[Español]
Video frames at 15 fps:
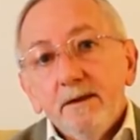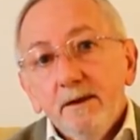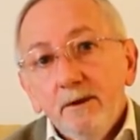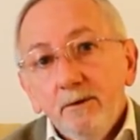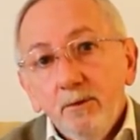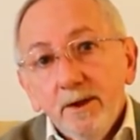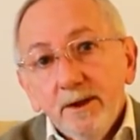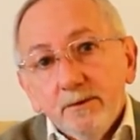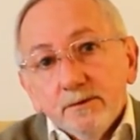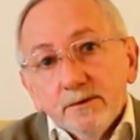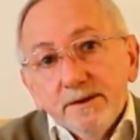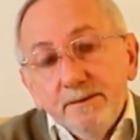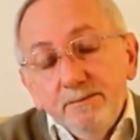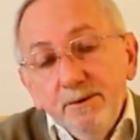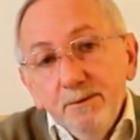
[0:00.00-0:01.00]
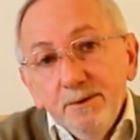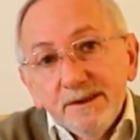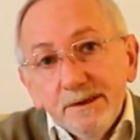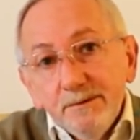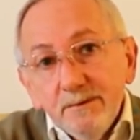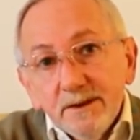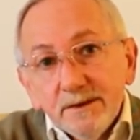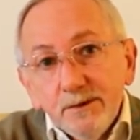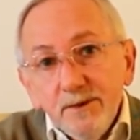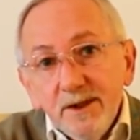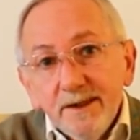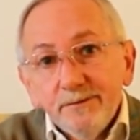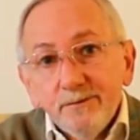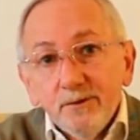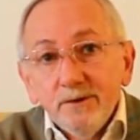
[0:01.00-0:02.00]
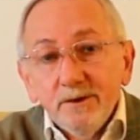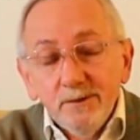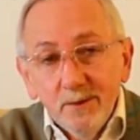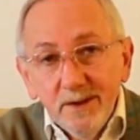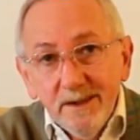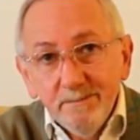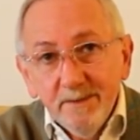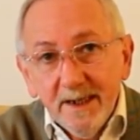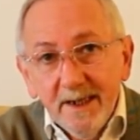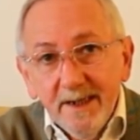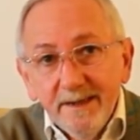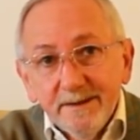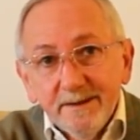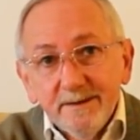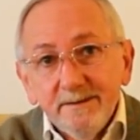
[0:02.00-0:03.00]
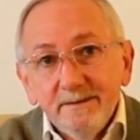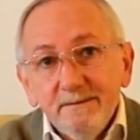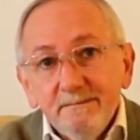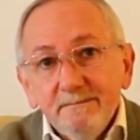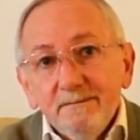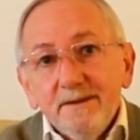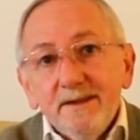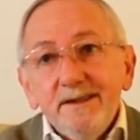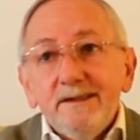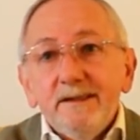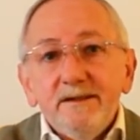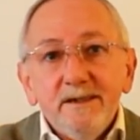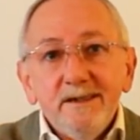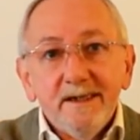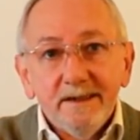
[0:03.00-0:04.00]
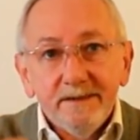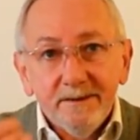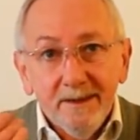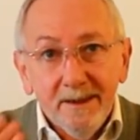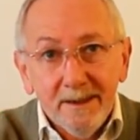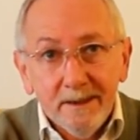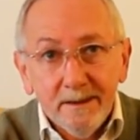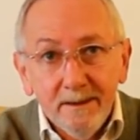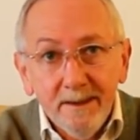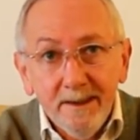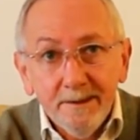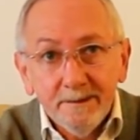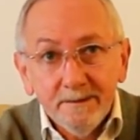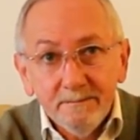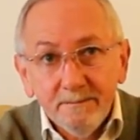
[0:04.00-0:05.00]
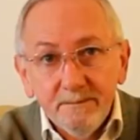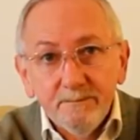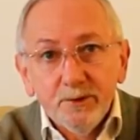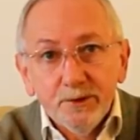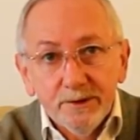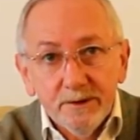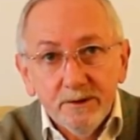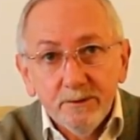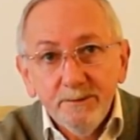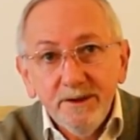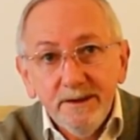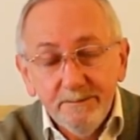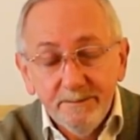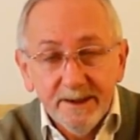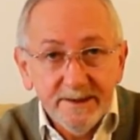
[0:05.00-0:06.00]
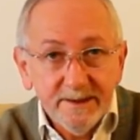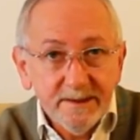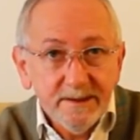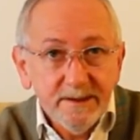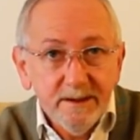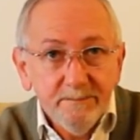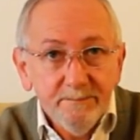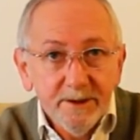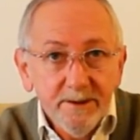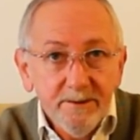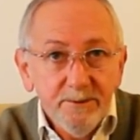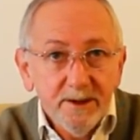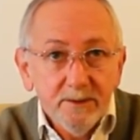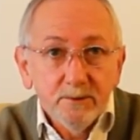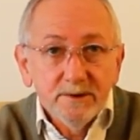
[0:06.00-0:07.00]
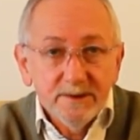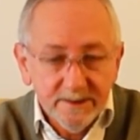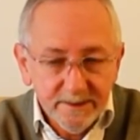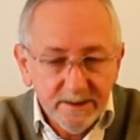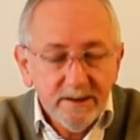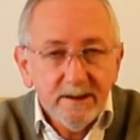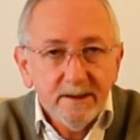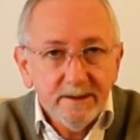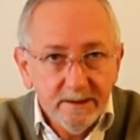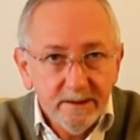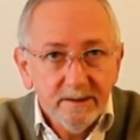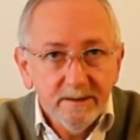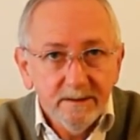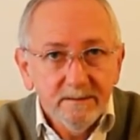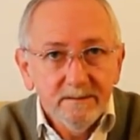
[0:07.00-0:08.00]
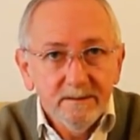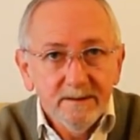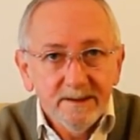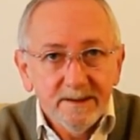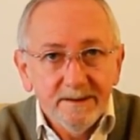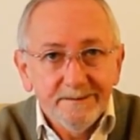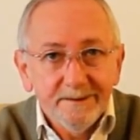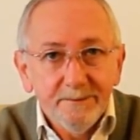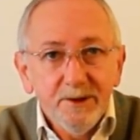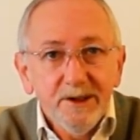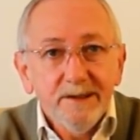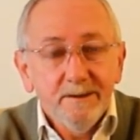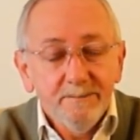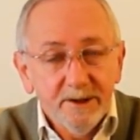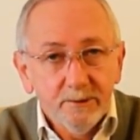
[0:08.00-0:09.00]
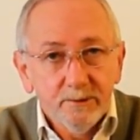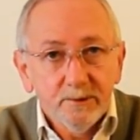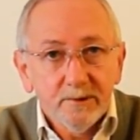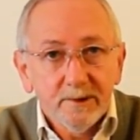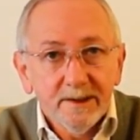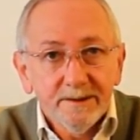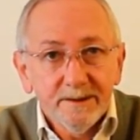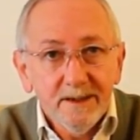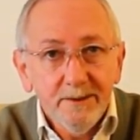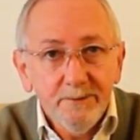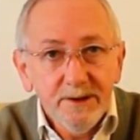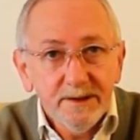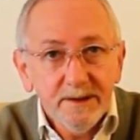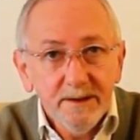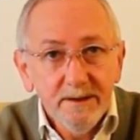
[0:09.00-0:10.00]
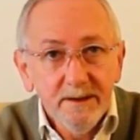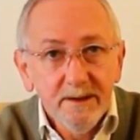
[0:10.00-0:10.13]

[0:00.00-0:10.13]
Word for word: Luego, si vives en una ciudad donde no hay embajada y te tienes que trasladar posteriormente para esa cita previa o esa cita de, esa entrevista para otorgarte la visa,